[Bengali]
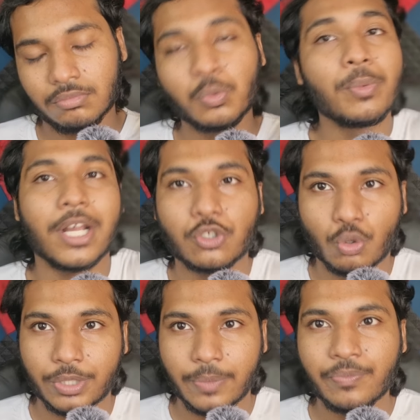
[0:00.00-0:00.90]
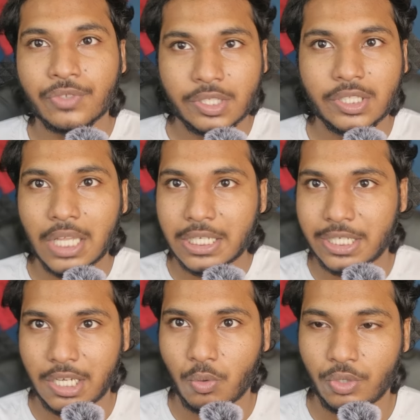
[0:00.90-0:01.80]
বুমেরাং ছবিতে জিদ্দা
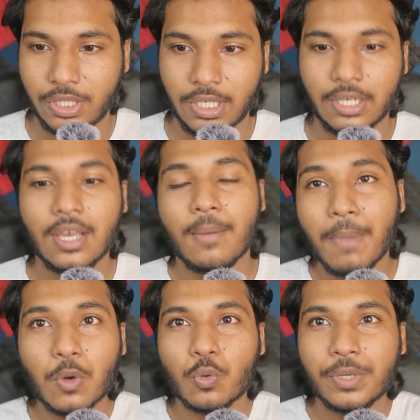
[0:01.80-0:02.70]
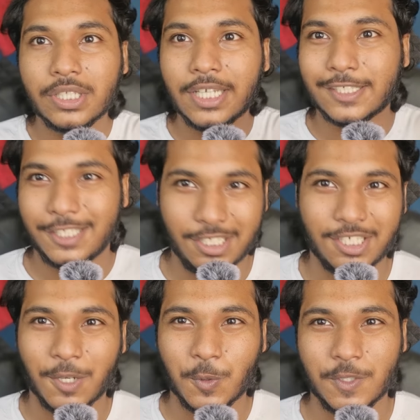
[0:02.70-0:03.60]
চেষ্টা করেছিলেন বা রুক্মিণী দিয়ে একটা
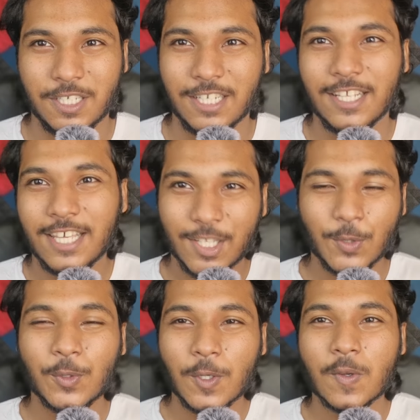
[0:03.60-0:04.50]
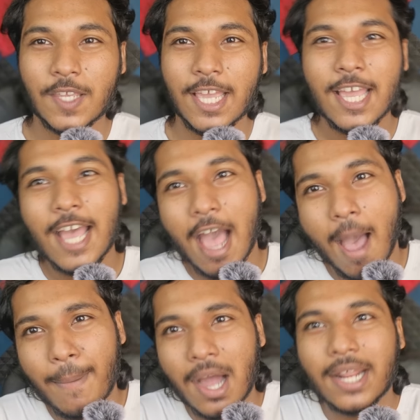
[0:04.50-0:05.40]
চেষ্টা করেছিলেন তো কোথাও গিয়ে
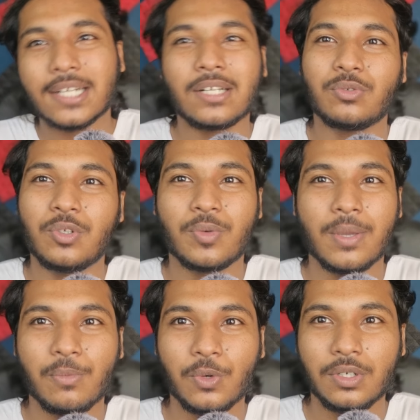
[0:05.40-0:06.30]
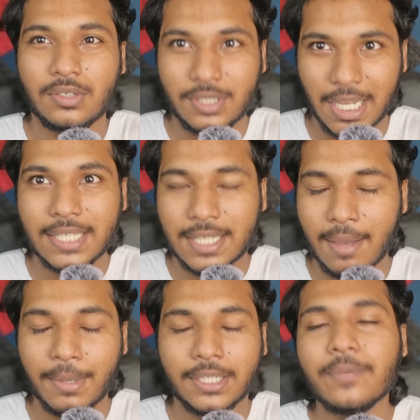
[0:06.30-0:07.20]
আবার একটা কোথাও গিয়ে মন চাইছে
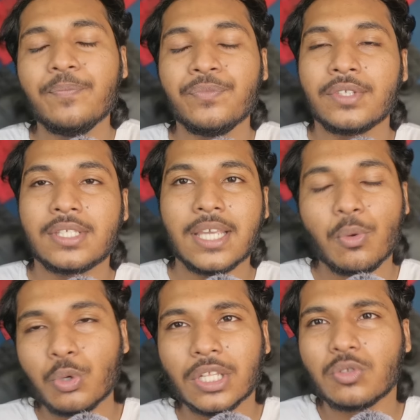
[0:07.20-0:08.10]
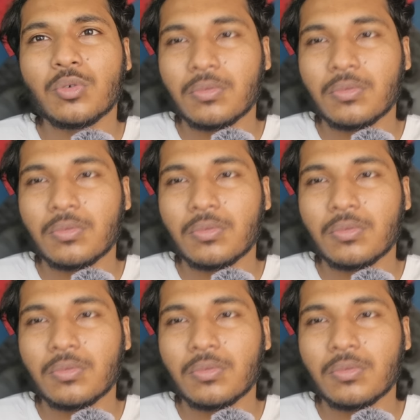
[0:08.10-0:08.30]
আমাদের যে ওটা তো